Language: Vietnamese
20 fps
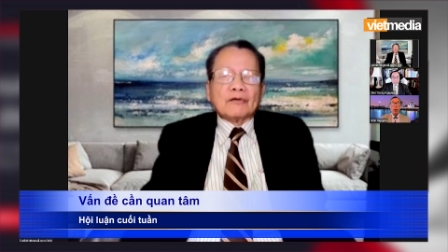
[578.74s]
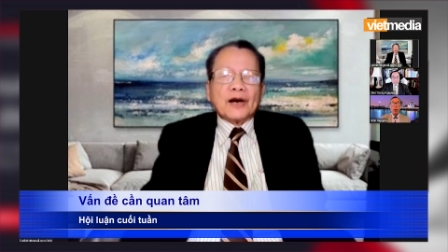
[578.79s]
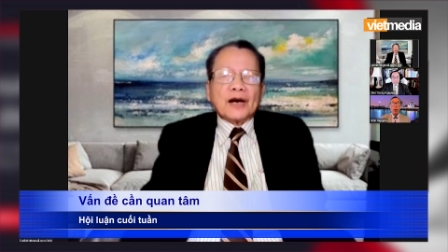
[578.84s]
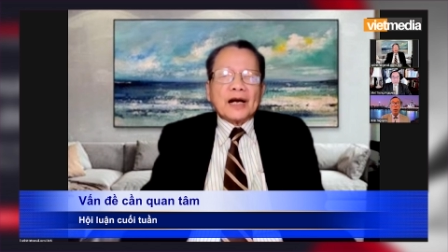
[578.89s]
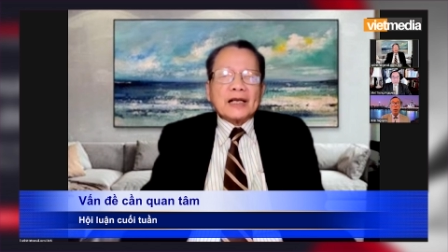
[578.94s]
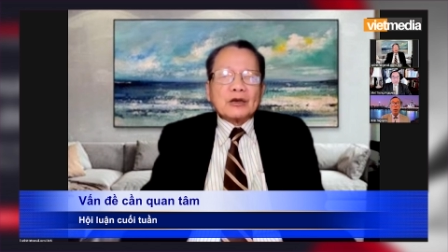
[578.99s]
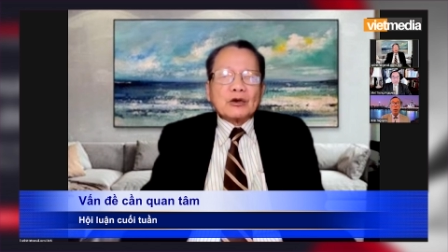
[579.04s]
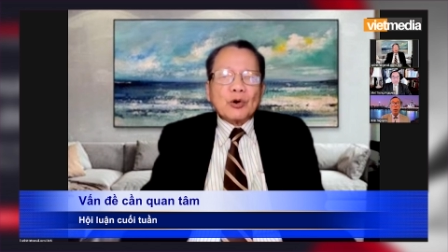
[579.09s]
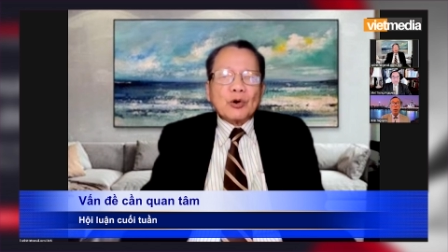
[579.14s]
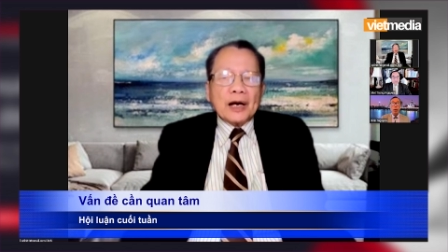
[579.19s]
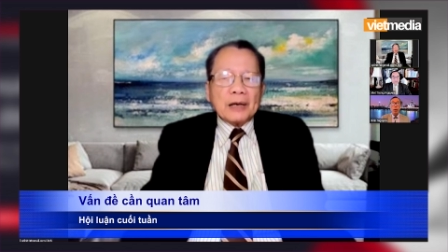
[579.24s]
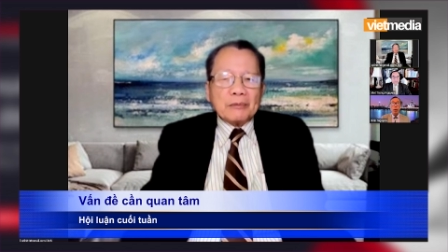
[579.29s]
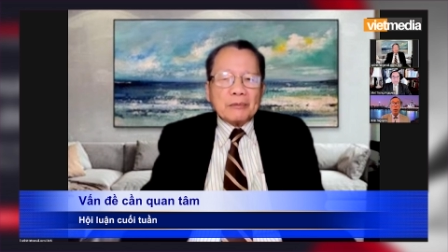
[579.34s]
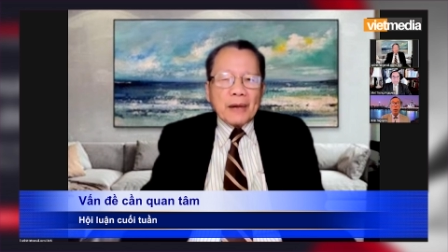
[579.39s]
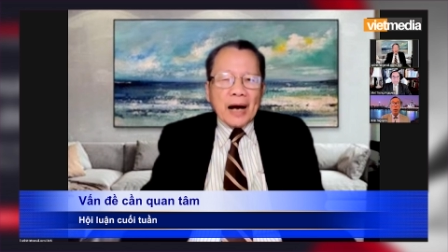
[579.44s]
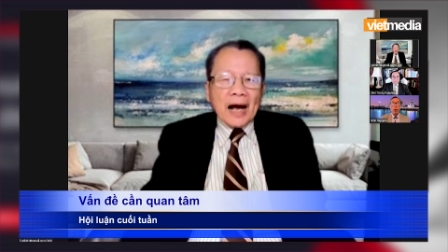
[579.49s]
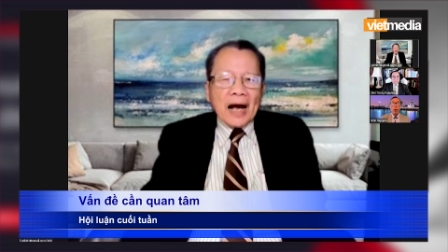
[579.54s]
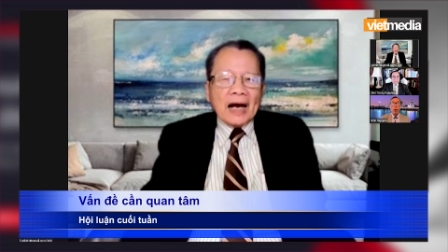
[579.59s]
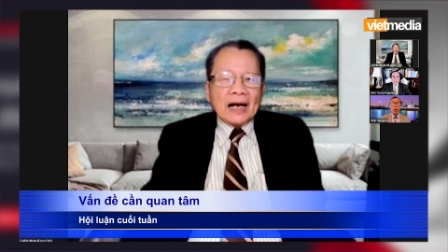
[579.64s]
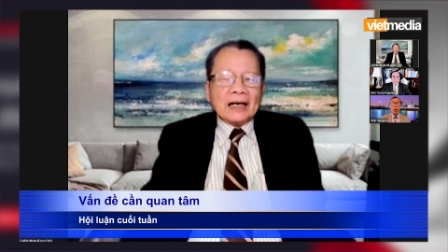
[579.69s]
về thuế
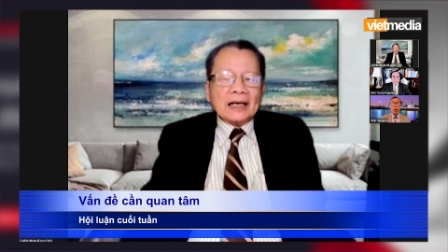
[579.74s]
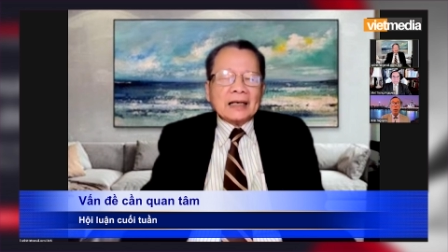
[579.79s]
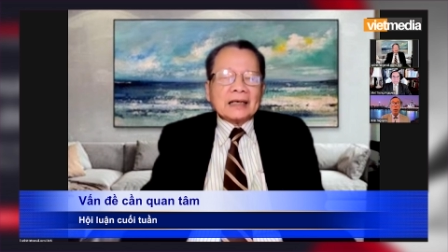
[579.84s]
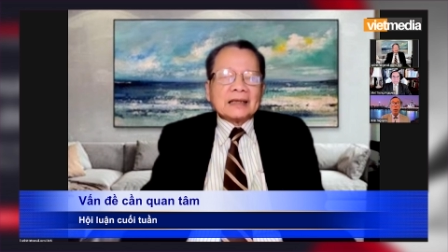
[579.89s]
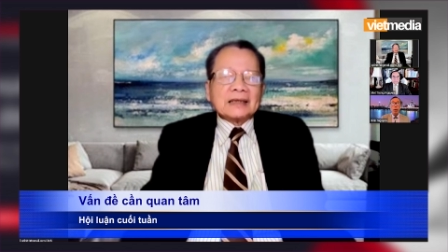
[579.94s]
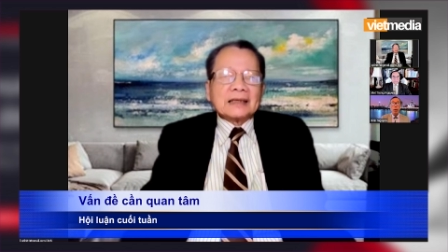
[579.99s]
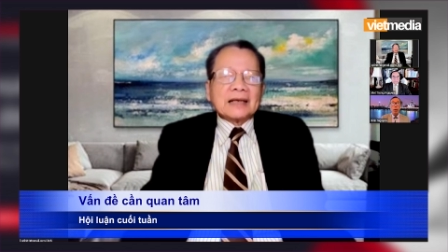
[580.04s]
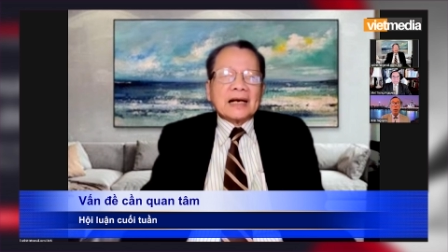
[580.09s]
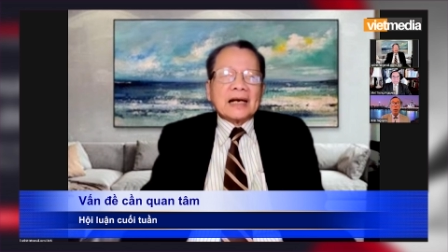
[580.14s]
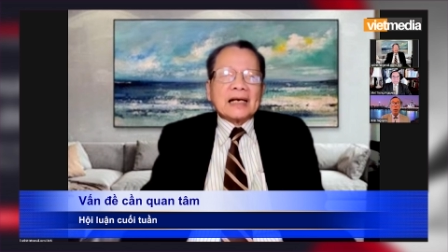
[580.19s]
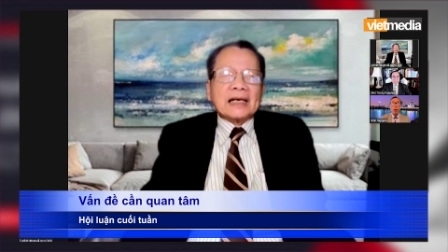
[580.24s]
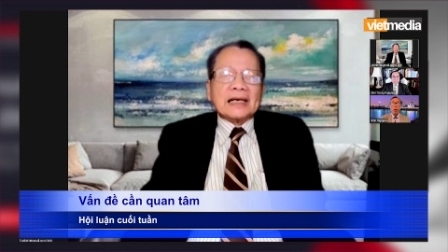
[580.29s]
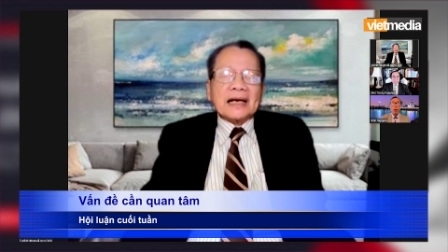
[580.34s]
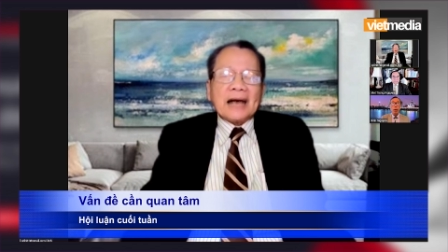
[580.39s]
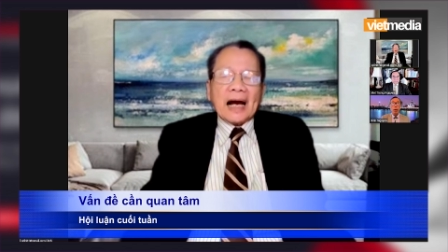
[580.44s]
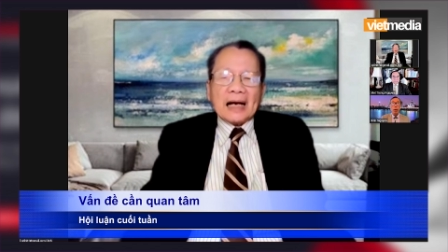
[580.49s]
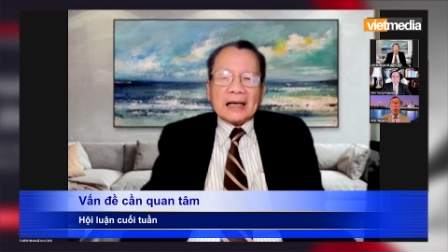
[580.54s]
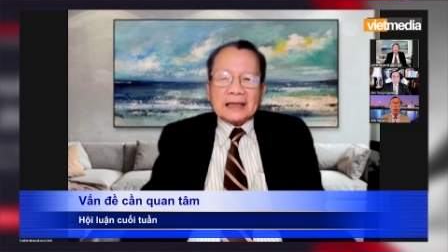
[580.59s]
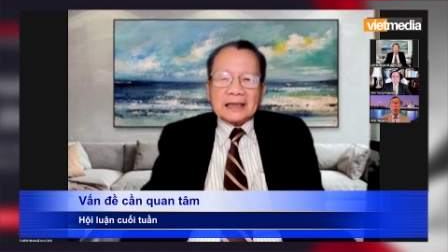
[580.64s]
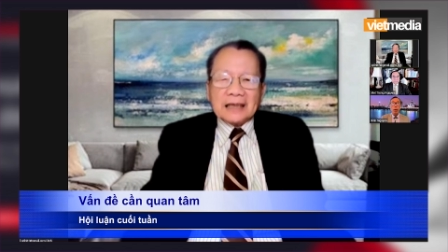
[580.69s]
má để
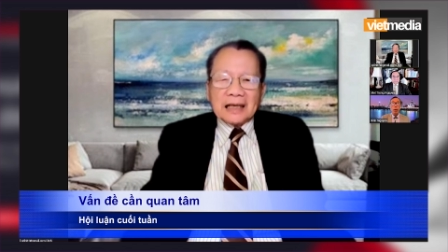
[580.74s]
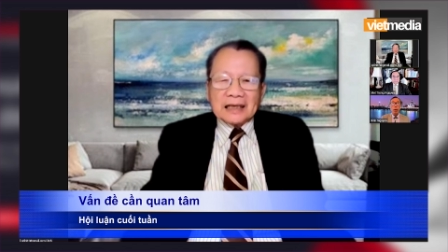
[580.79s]
các